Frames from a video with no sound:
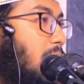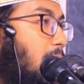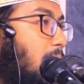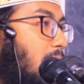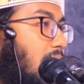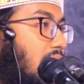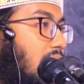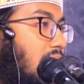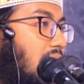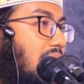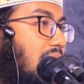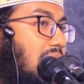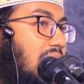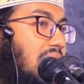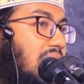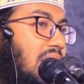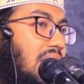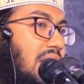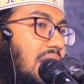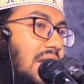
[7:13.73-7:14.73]
ব্যাপার
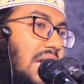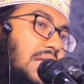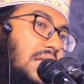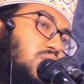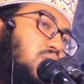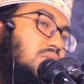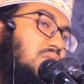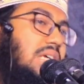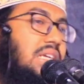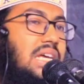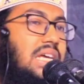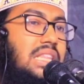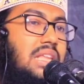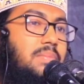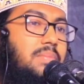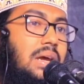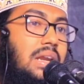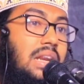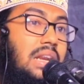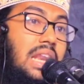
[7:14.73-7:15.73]
কিন্তু যেটা
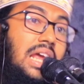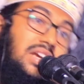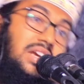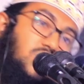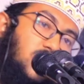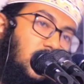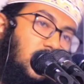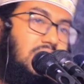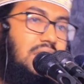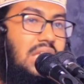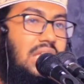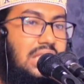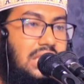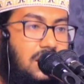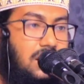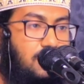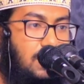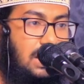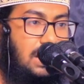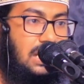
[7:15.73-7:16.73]
দিবেন নেক সন্তান
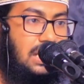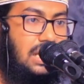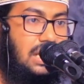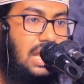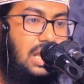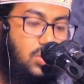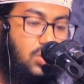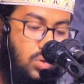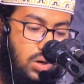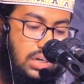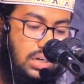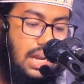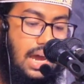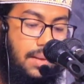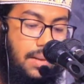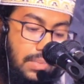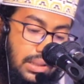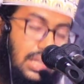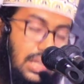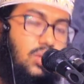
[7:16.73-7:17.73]
দিবেন এই দোয়াটা
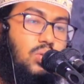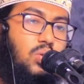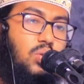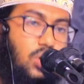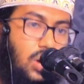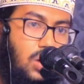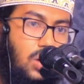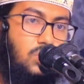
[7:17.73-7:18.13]
আমাদেরও করা